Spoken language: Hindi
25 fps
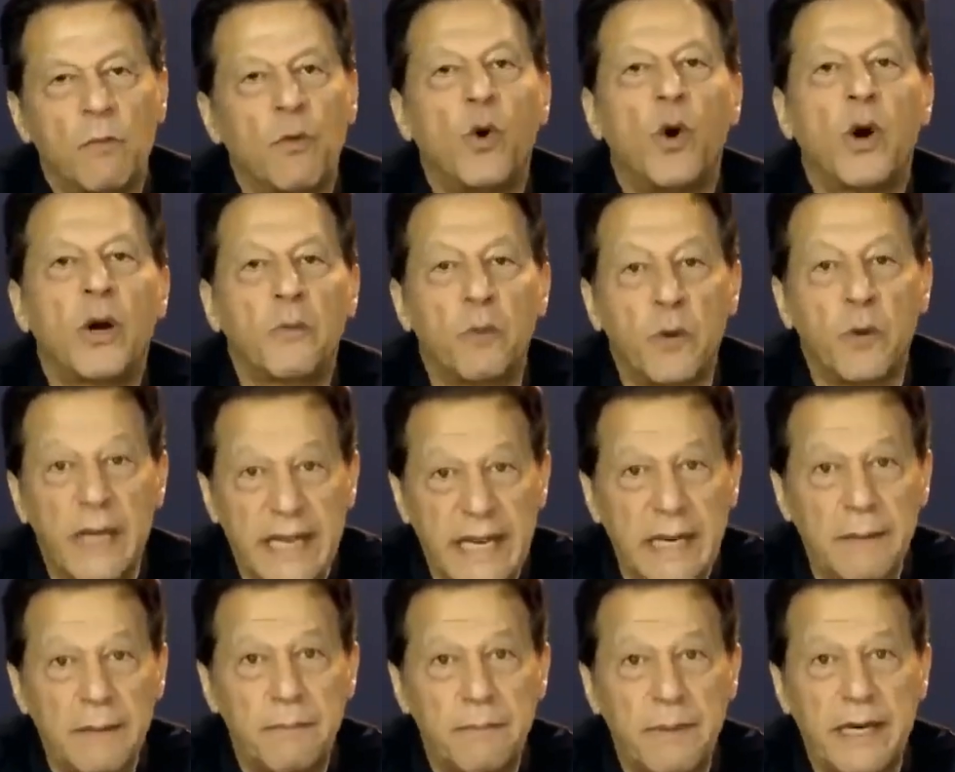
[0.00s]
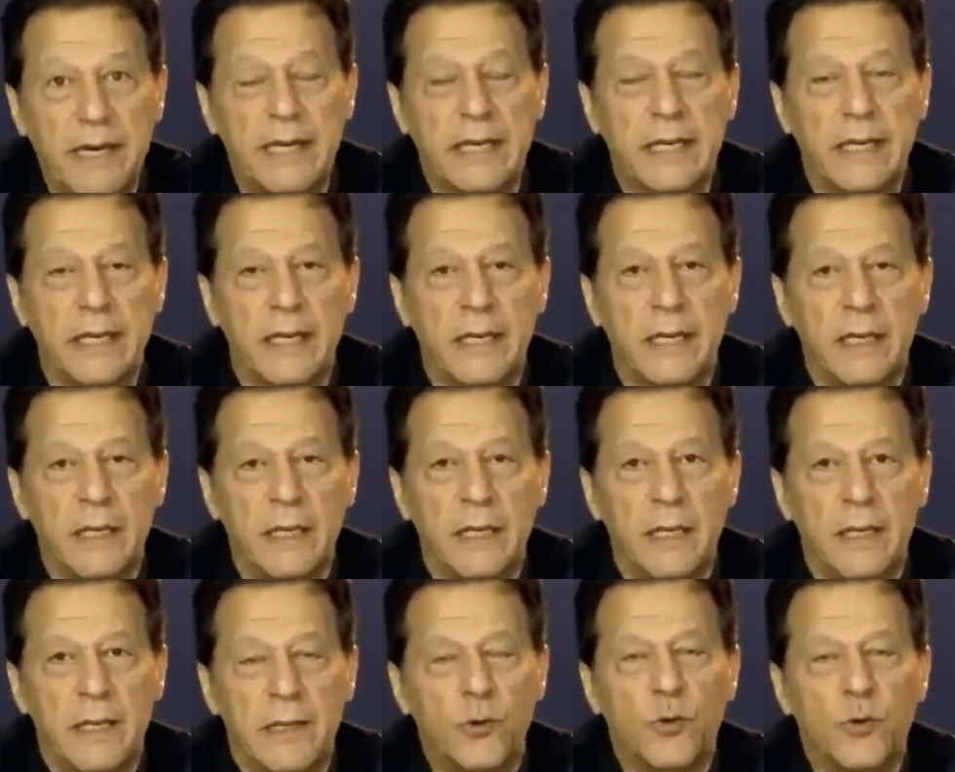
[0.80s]
वो और वो लेने पड़ेंगे
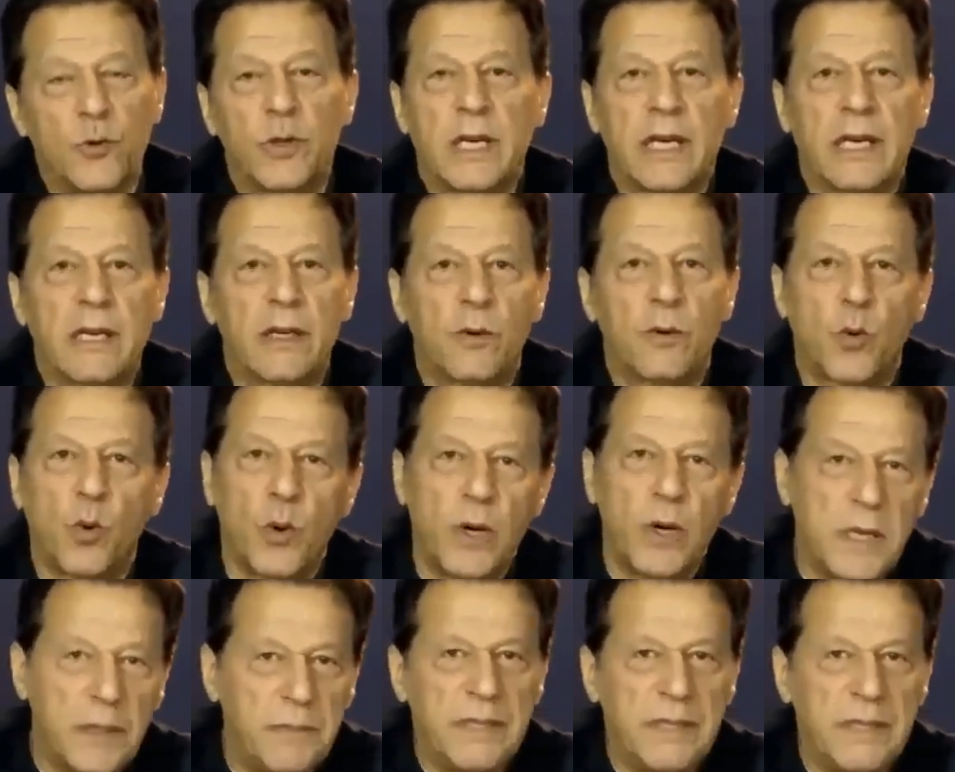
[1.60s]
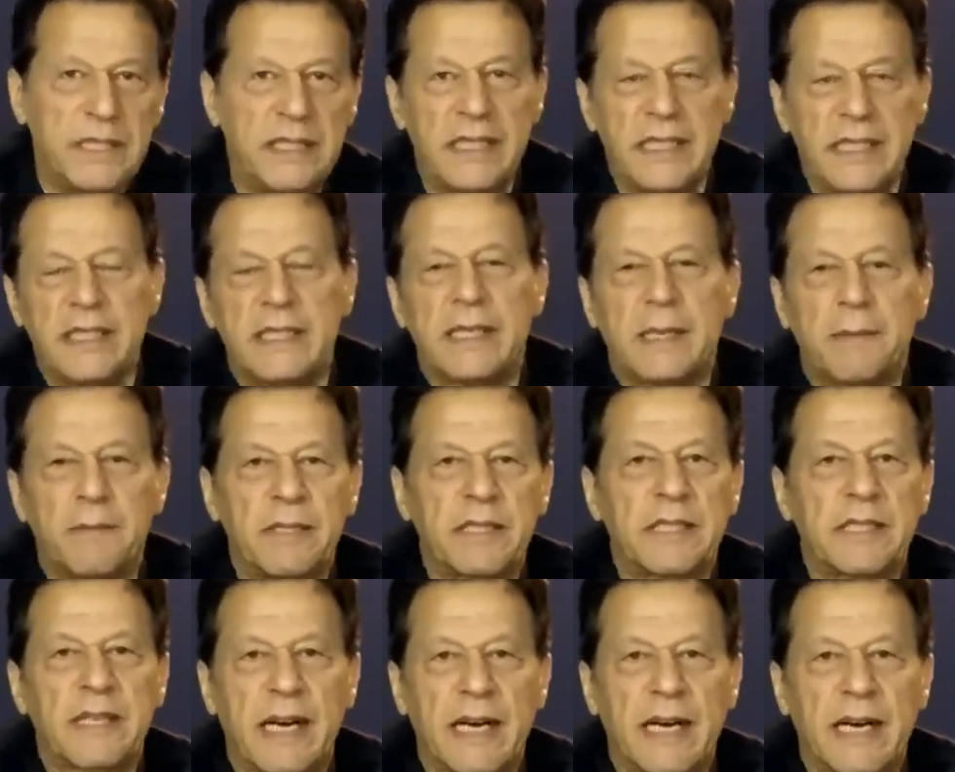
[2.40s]
क्योंकि कोई भी चीज
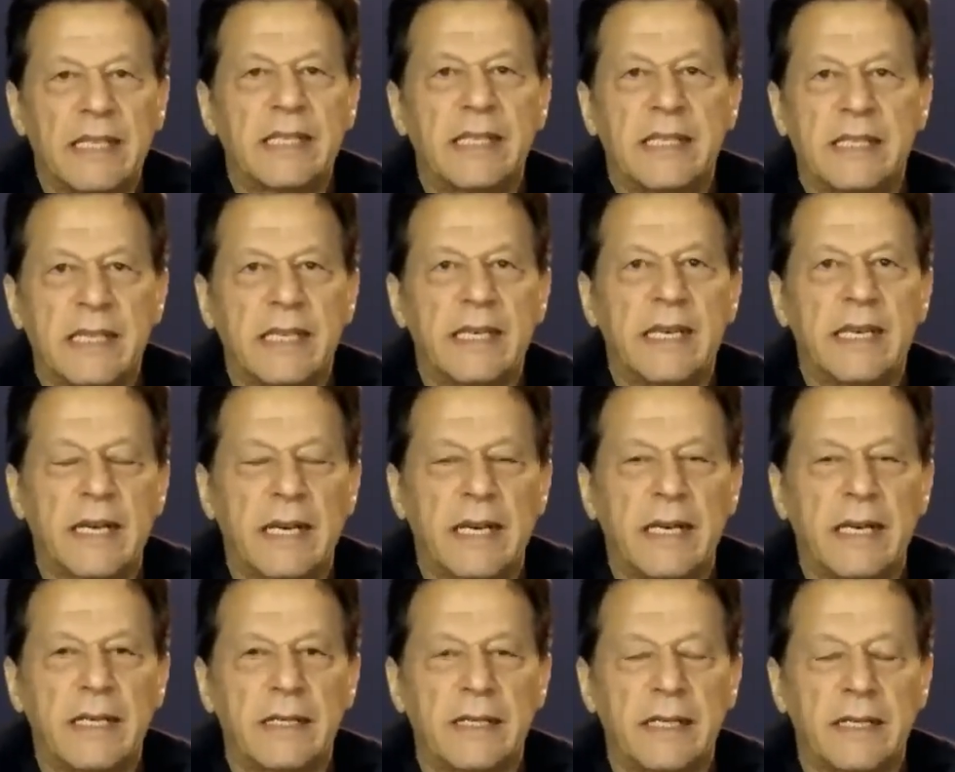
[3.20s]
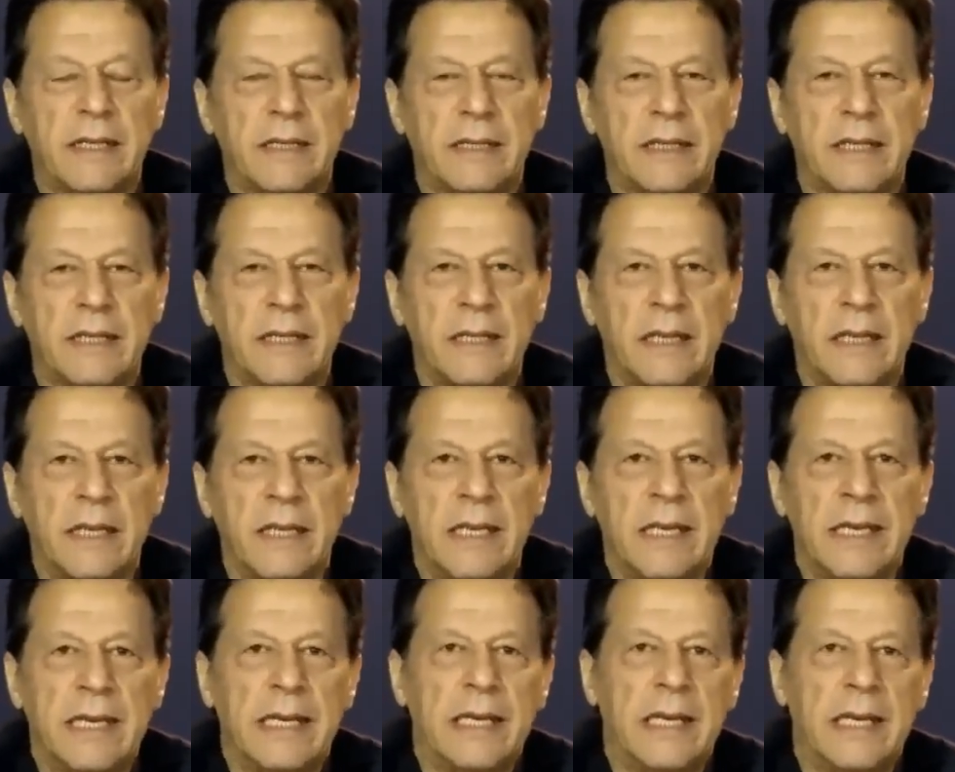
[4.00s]
अब इस क्राइसिस से निकल नहीं
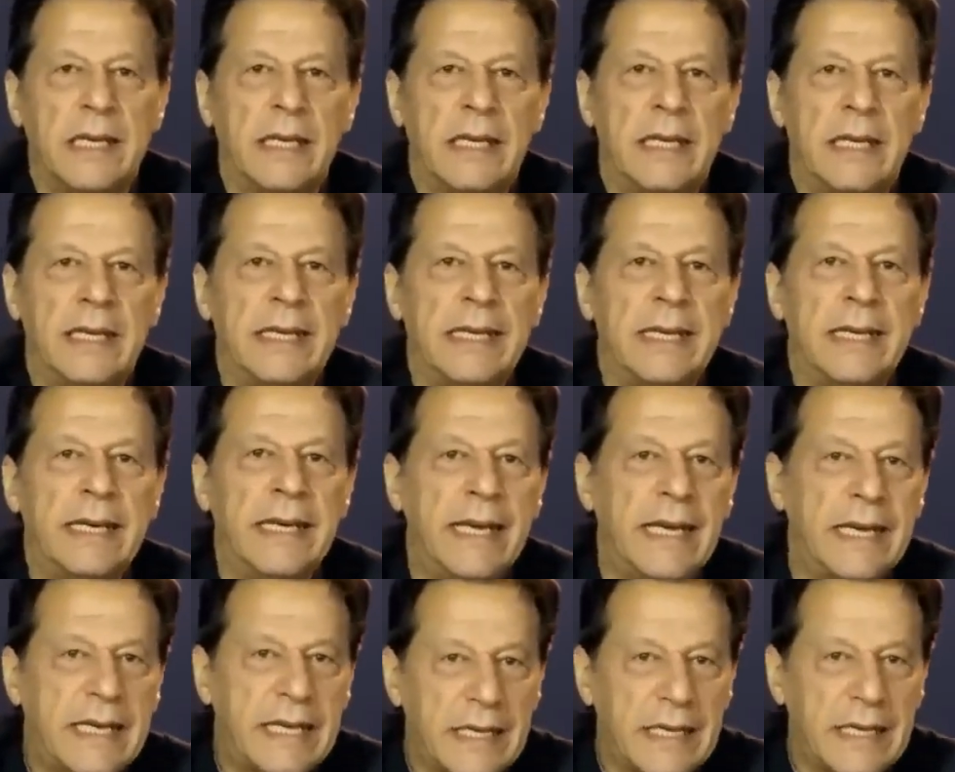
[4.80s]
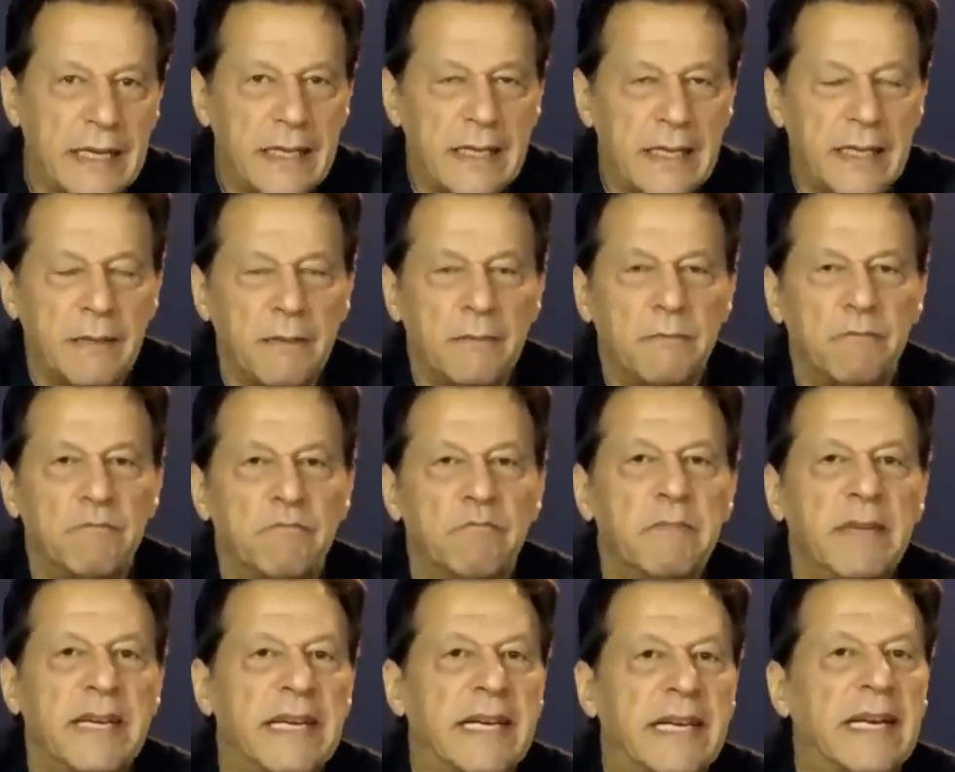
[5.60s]
सकती लेकिन
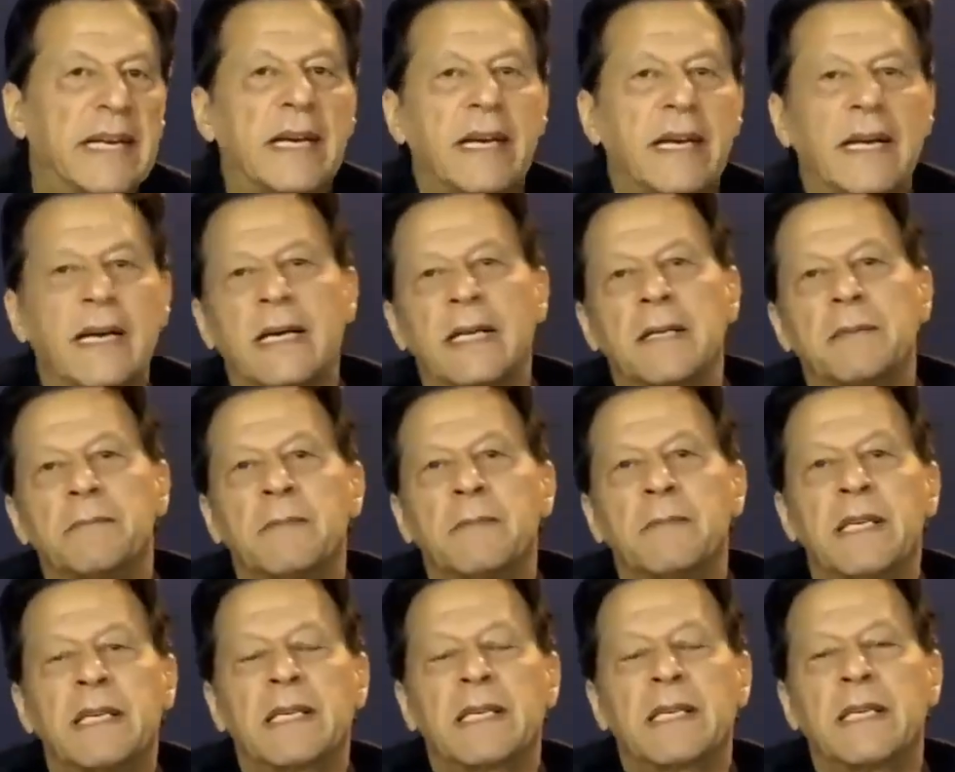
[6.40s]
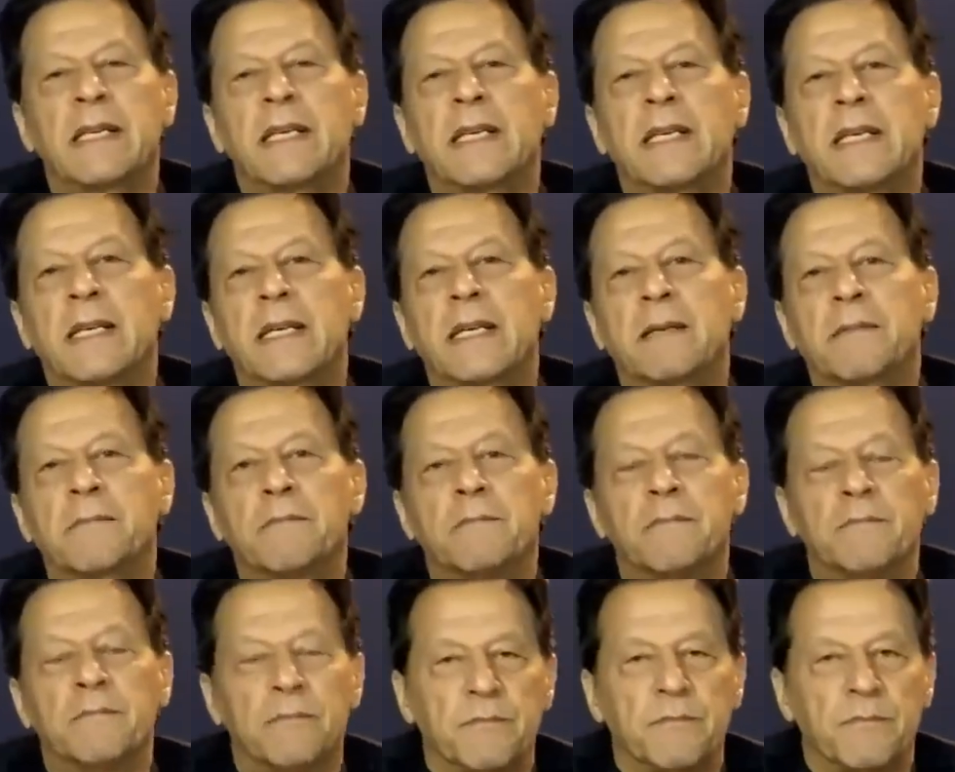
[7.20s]
मेरे ख्याल में कि अगर एक
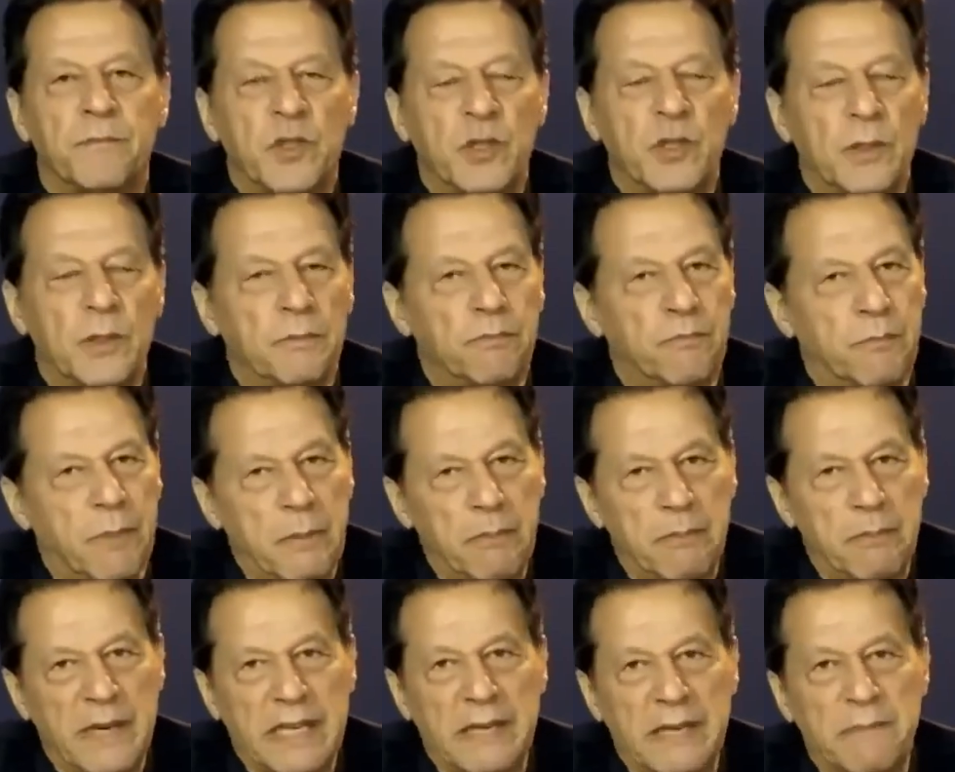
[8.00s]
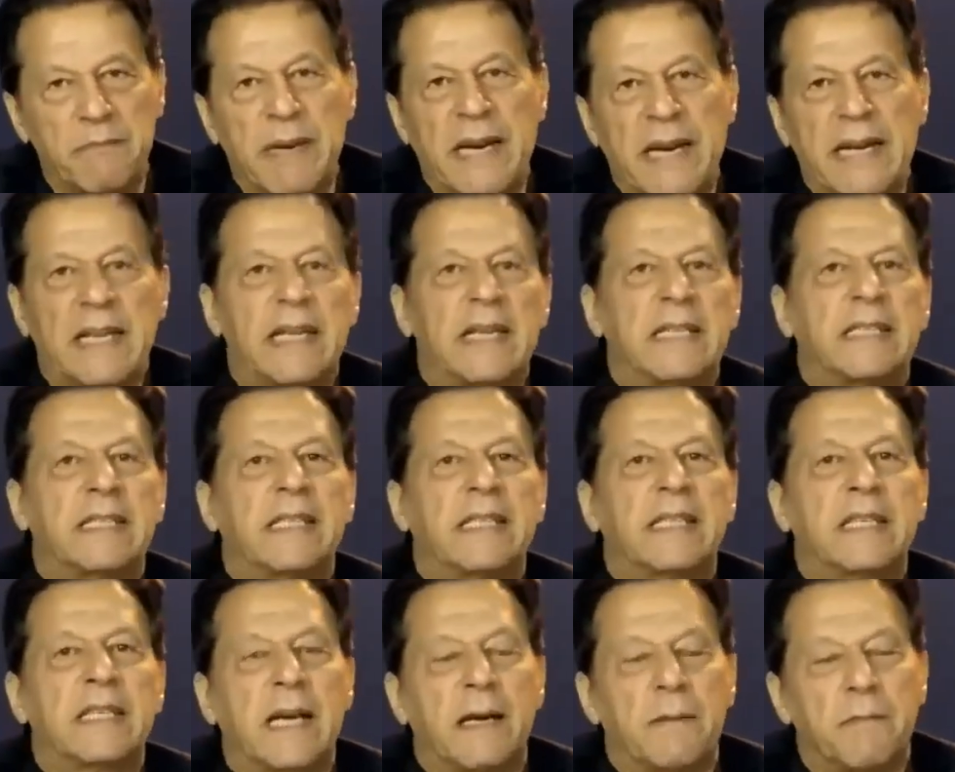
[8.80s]
पब्लिक मैंडेट
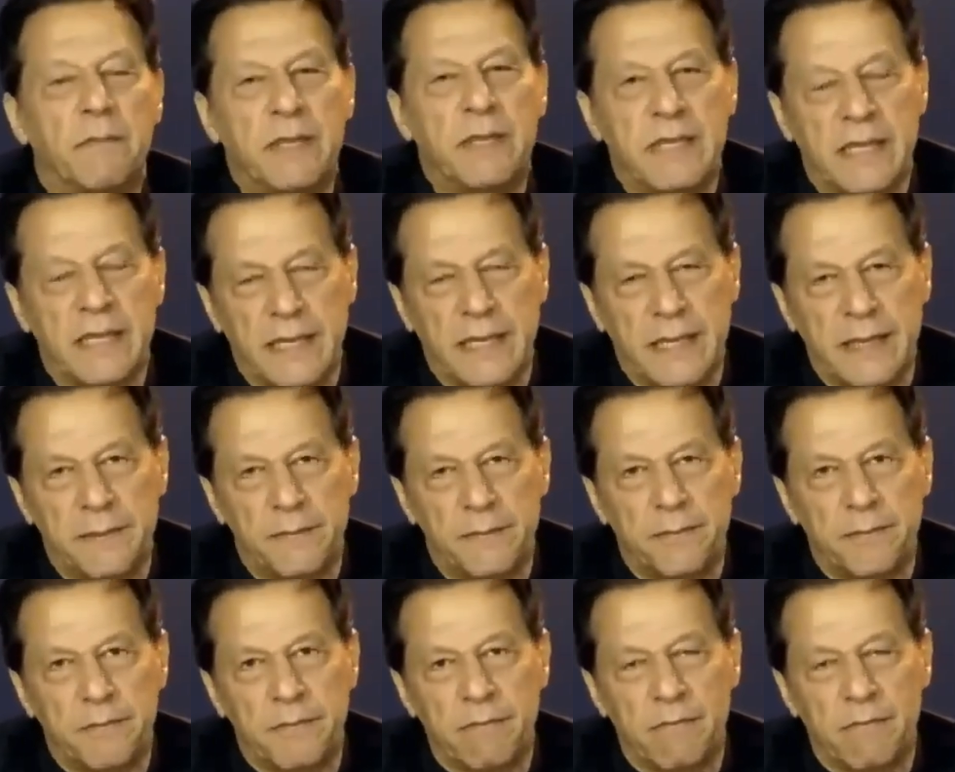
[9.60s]
से गवर्नमेंट आए